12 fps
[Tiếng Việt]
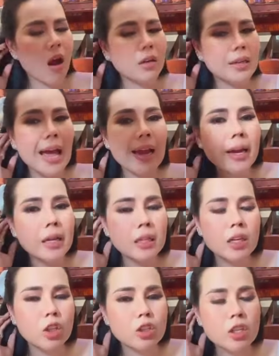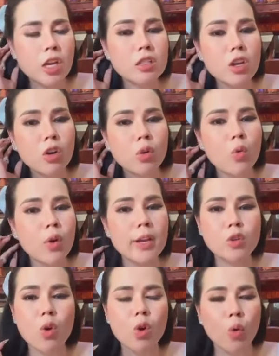bắt cá như cái thơ từ skin shot ru
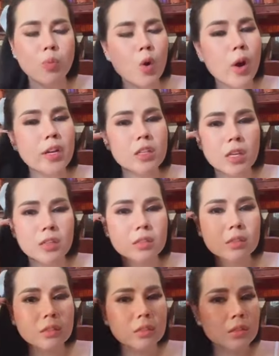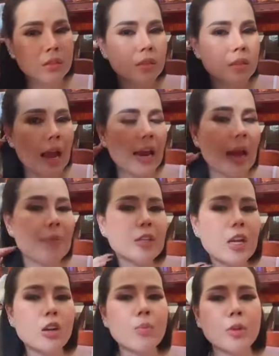cây châu cổ châu ấy như tư, anh em
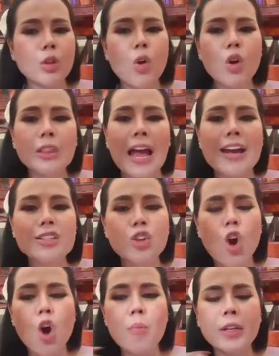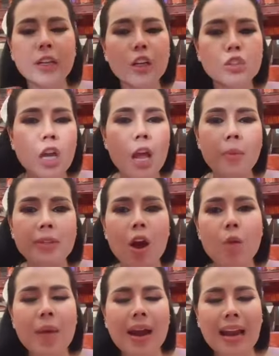xây nhưng mà tôi tay co bên năng chơi và
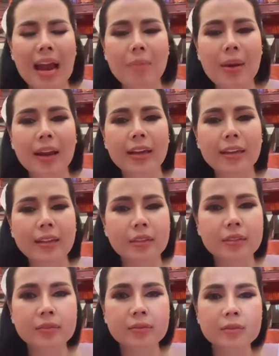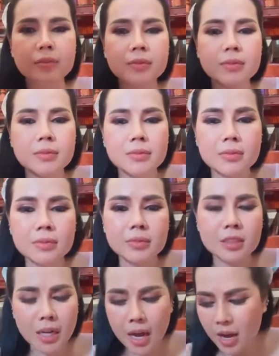trao pan này như tư,
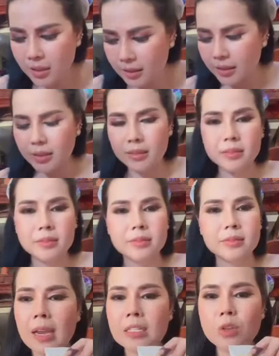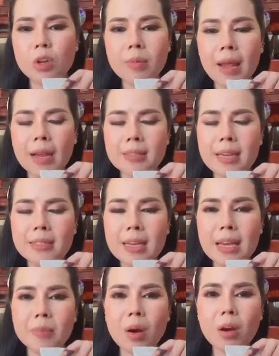cho đó ăn tiền, hay xưa đầm nắng
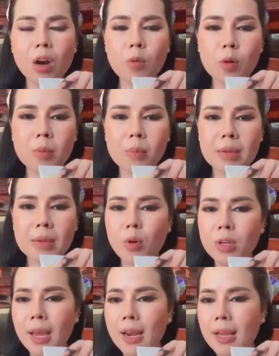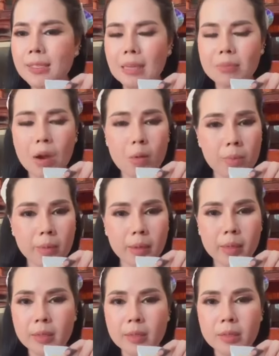chay được bao công hơn mà mì mui ná, đây tránh bao mà
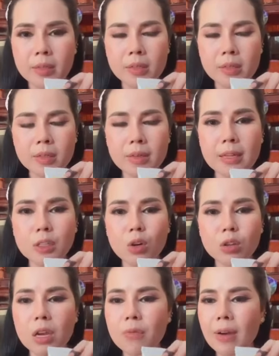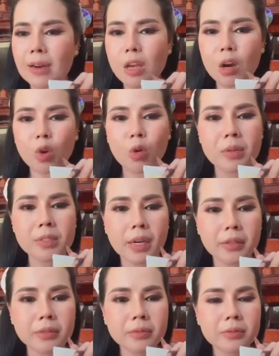mì, đây vô tới ván xa lụa mình
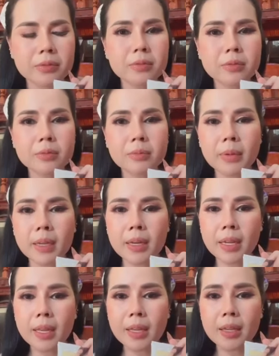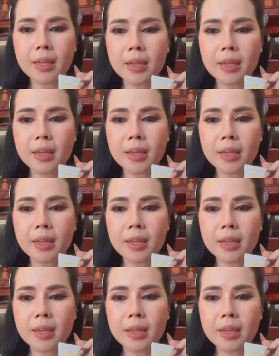tránh, miên